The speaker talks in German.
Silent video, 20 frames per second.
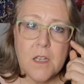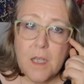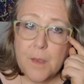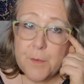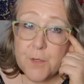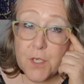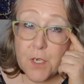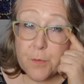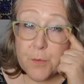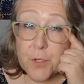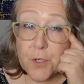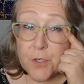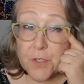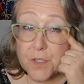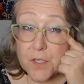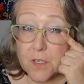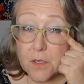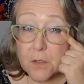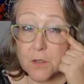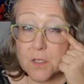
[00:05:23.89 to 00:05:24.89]
Habe ich, glaube ich,
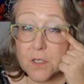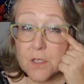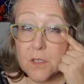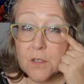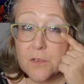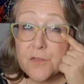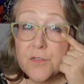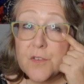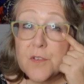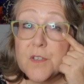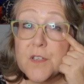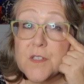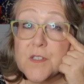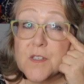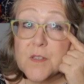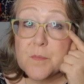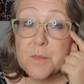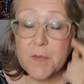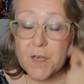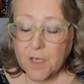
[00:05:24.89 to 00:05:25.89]
heute auch drauf.
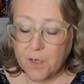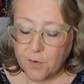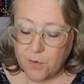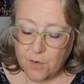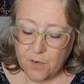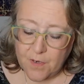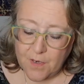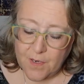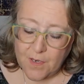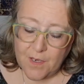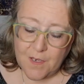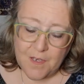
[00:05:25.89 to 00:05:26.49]
Dieses Blau.